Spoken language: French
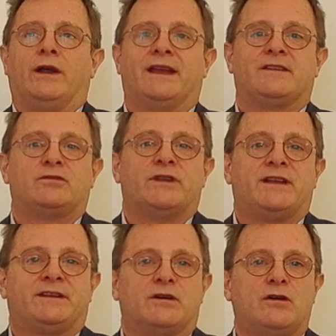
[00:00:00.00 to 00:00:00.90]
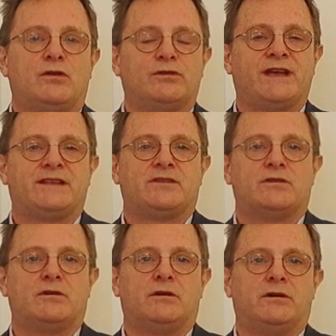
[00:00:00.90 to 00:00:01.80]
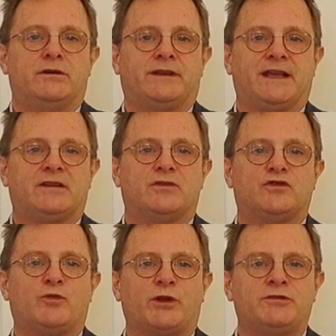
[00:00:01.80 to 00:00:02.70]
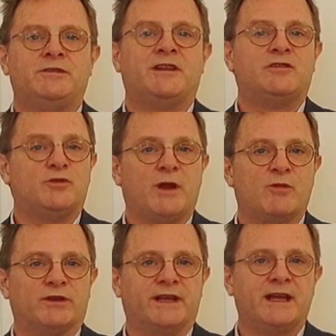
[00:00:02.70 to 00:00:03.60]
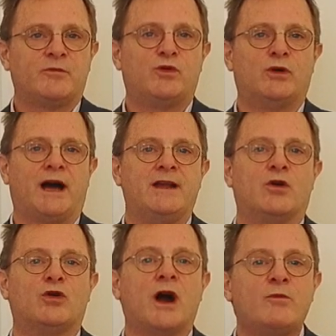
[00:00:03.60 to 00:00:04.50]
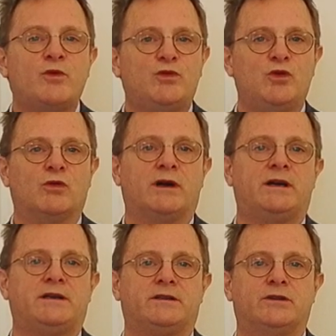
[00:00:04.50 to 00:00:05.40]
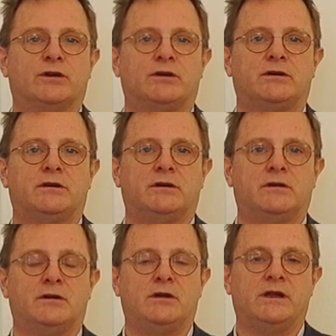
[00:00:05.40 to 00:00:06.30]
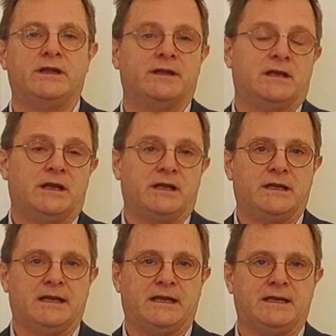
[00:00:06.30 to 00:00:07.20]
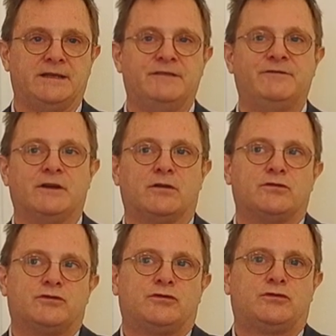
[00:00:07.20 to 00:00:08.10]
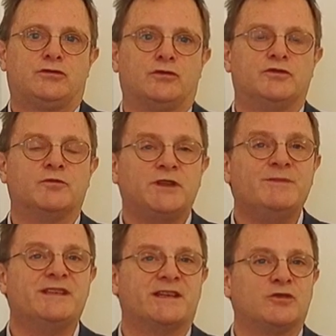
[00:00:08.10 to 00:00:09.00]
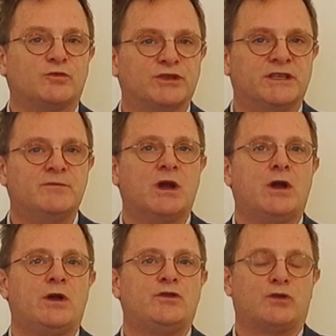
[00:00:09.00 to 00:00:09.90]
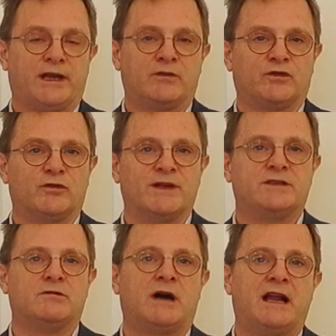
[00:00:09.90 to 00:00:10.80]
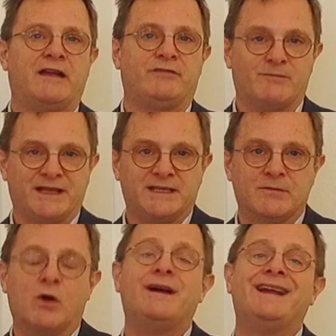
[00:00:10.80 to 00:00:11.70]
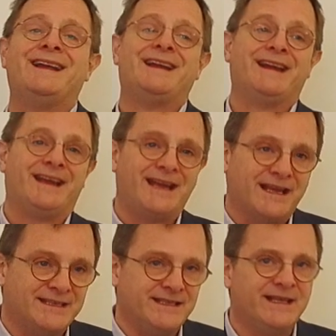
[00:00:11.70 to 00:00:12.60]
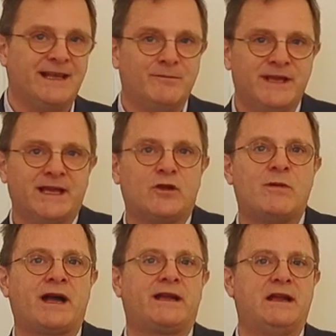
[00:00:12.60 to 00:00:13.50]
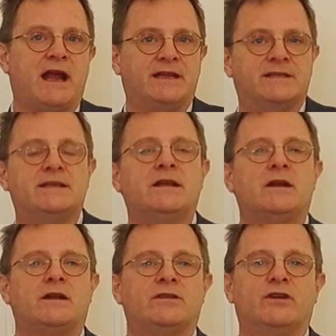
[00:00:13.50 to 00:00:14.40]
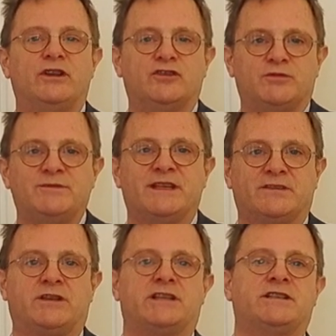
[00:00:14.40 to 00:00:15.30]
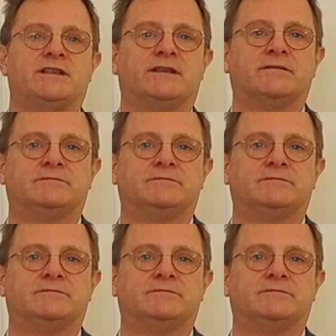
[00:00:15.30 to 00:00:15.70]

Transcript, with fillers: Qu'est-ce qu'on attend On attend euh, quelques opportunités supplémentaires pour aller encore un peu plus loin dans euh, les, différentes optimisations possibles sur les consommations à la fois bâtiment et IT, et bien embarquer l'IT dans les optimisations énergétiques.